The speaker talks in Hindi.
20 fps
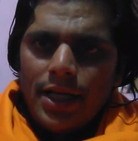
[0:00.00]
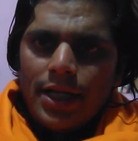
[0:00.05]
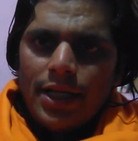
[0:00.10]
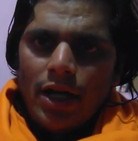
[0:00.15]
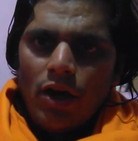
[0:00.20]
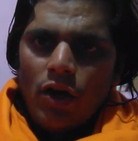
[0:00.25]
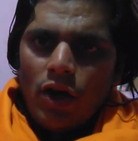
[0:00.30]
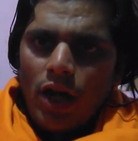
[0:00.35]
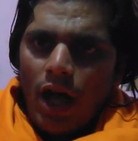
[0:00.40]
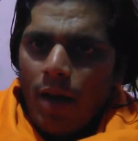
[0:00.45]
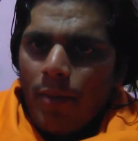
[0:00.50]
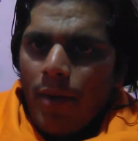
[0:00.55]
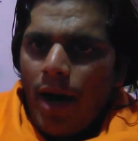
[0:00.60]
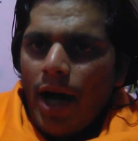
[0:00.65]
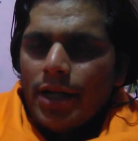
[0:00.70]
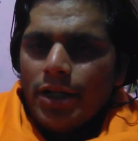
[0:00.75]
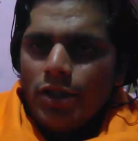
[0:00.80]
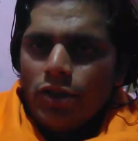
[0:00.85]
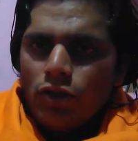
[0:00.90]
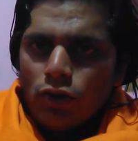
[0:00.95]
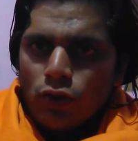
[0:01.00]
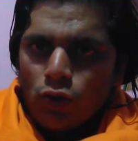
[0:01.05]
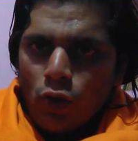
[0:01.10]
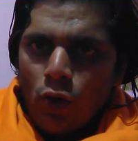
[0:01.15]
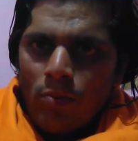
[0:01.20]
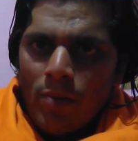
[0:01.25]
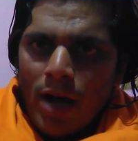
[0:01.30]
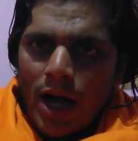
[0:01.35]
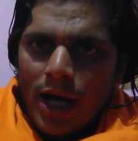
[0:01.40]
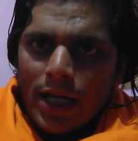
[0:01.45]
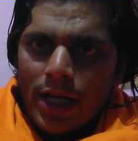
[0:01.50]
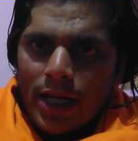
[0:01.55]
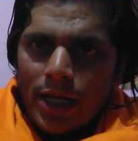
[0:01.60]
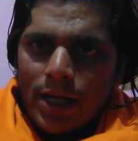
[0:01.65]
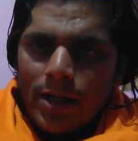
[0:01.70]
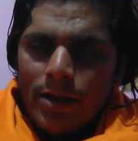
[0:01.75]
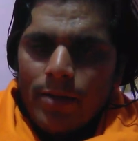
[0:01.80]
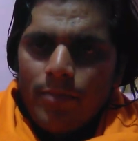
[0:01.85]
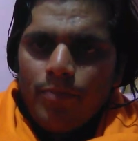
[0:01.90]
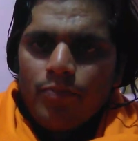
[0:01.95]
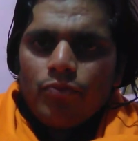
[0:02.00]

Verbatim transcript: देरी है और हमारी जो दो मांगें